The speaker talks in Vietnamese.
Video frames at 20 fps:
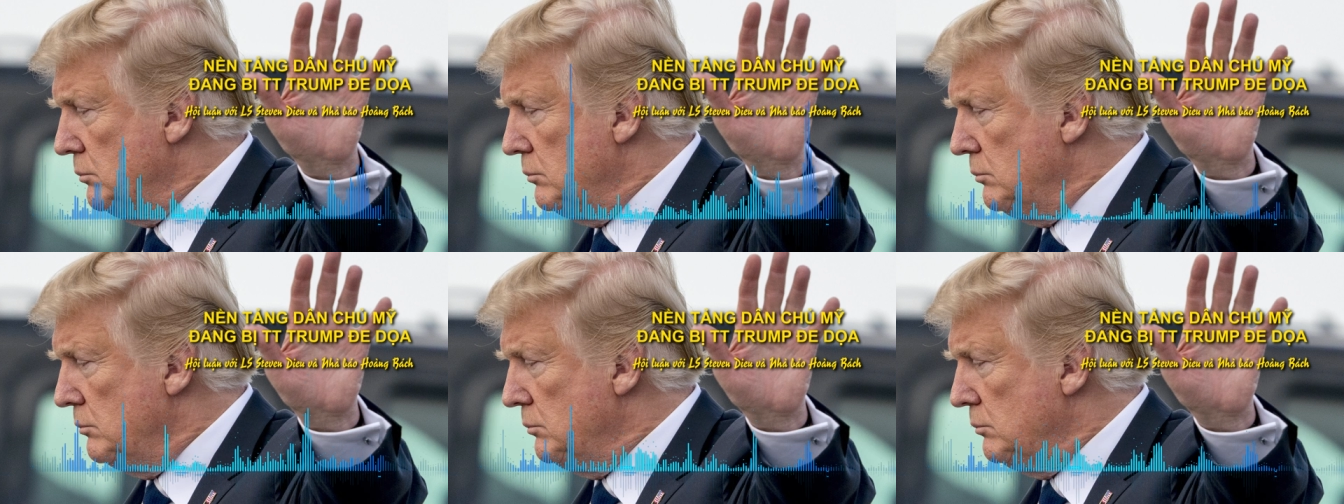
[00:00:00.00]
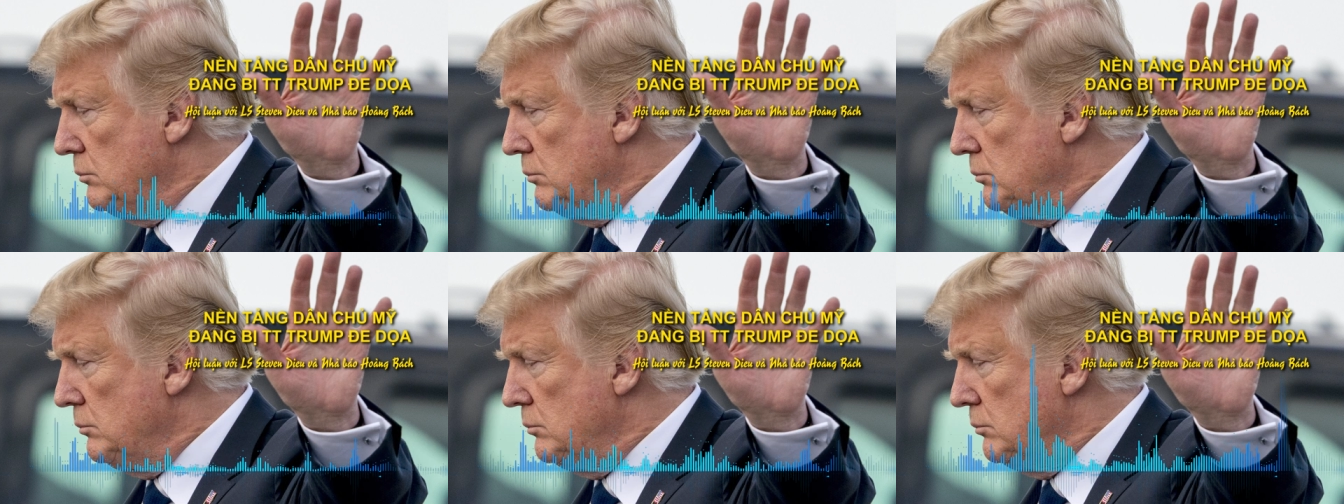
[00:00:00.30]
chúng ta
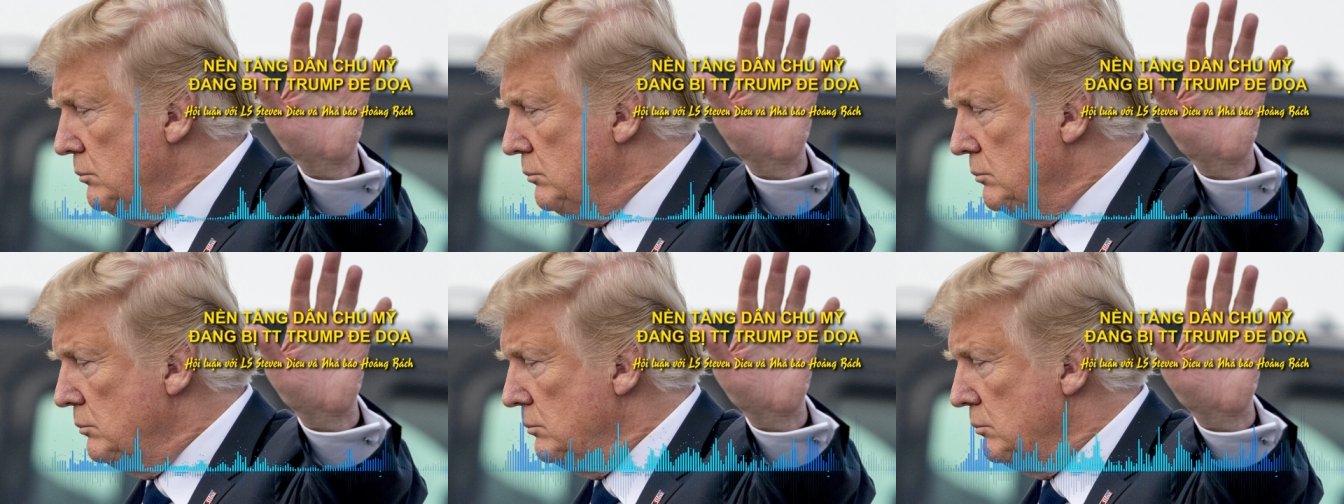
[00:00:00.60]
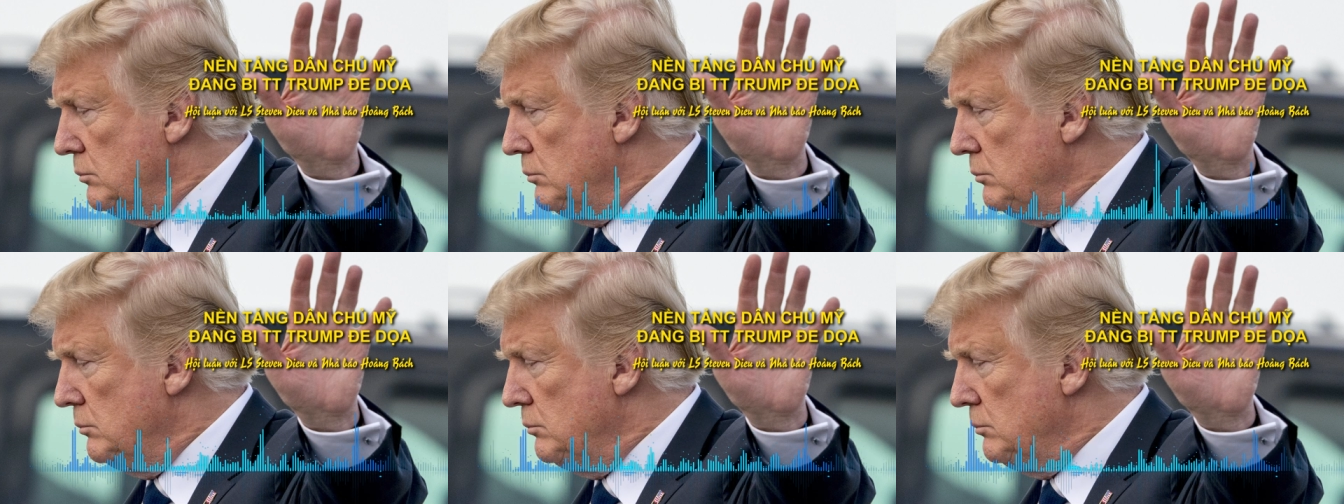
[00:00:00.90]
muốn nói
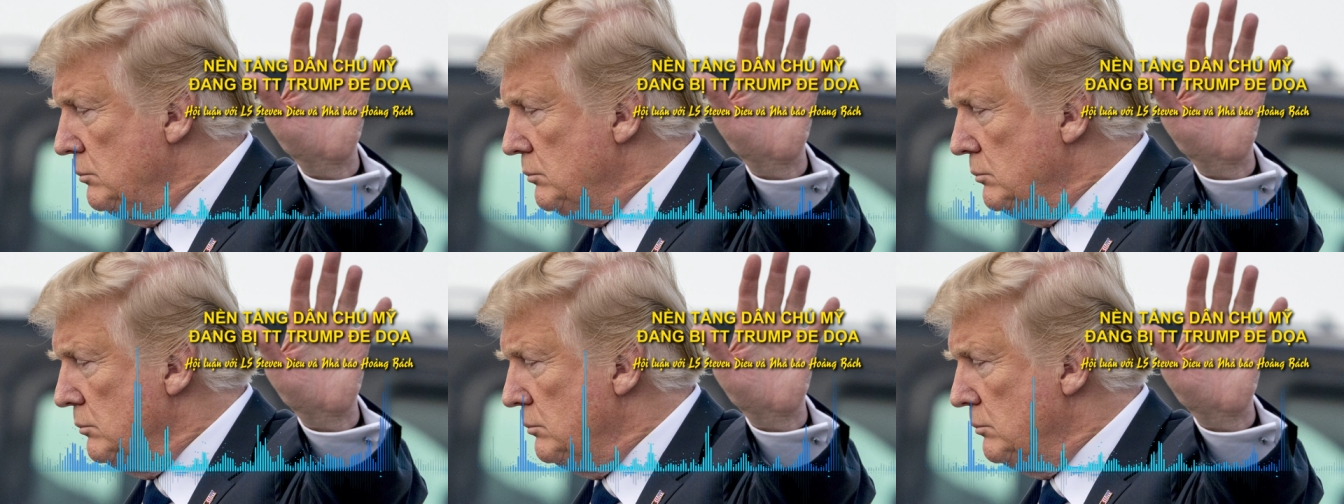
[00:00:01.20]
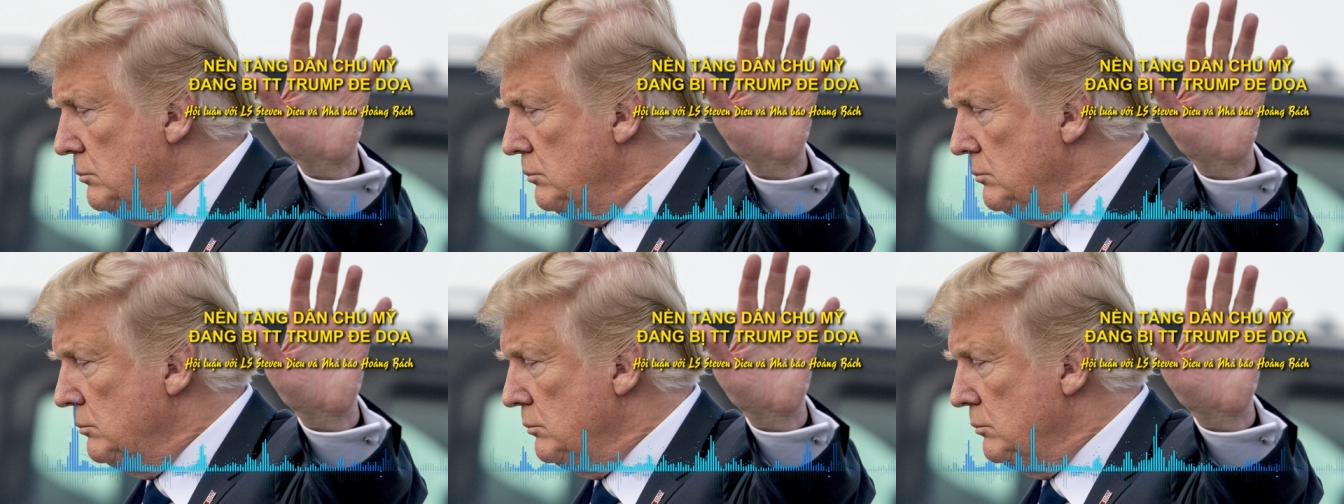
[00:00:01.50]
là
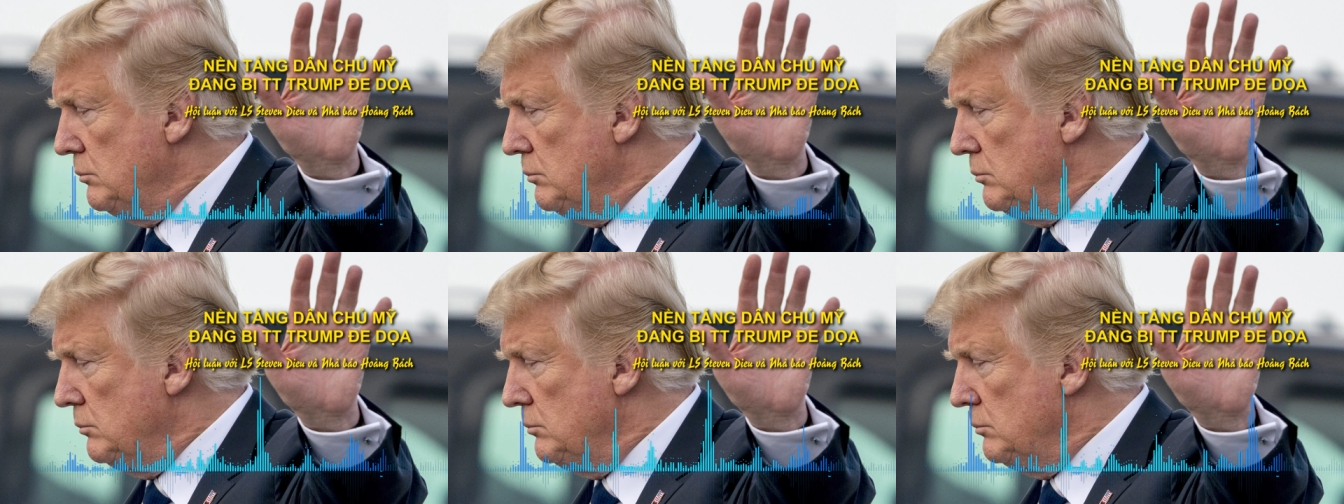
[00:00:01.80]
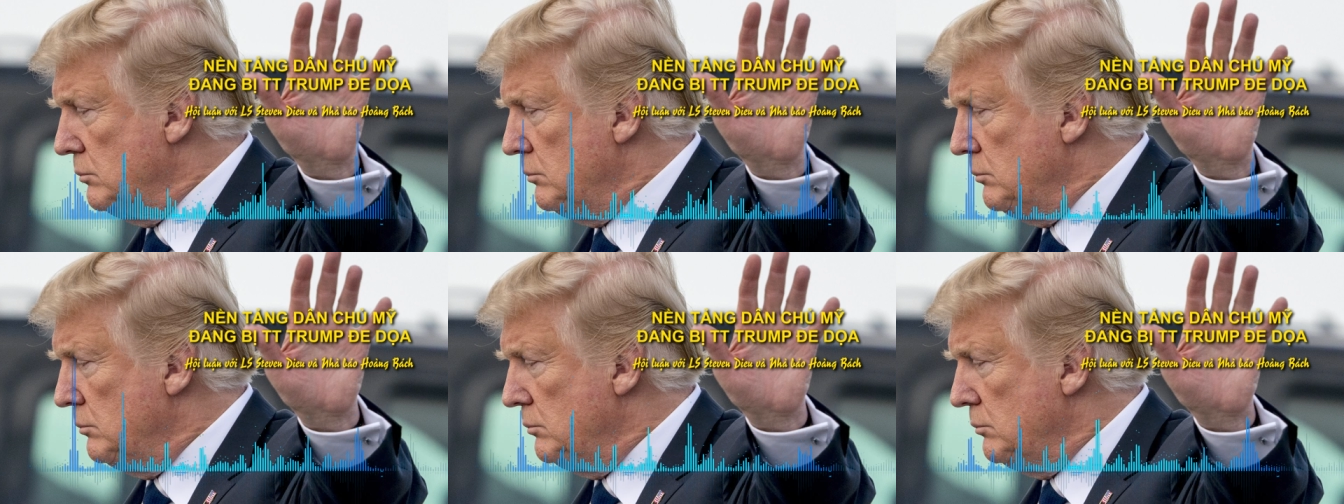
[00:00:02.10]
nhờ cái
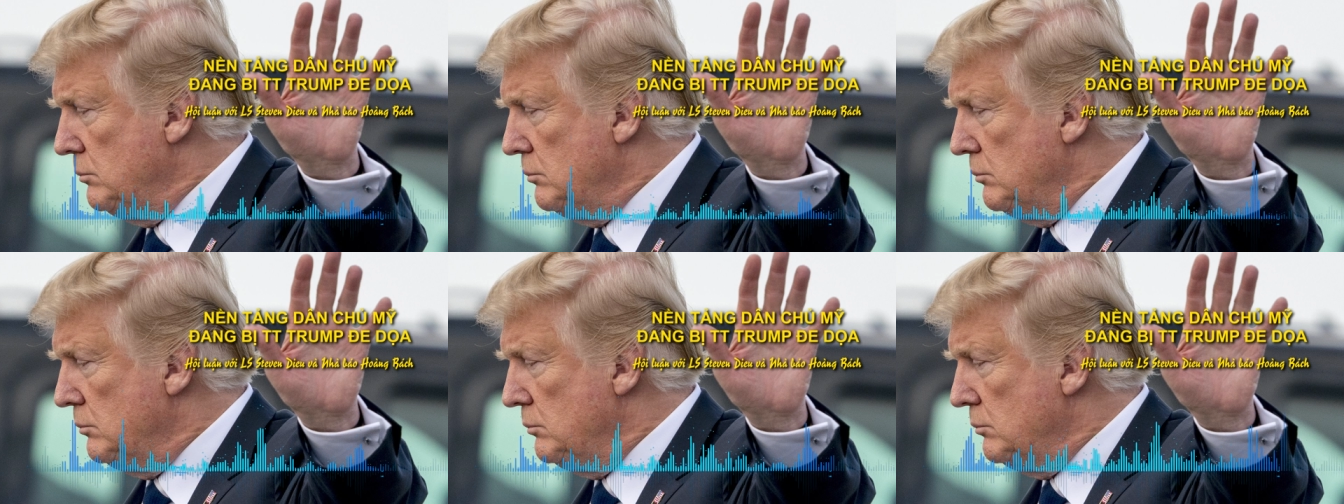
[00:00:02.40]
công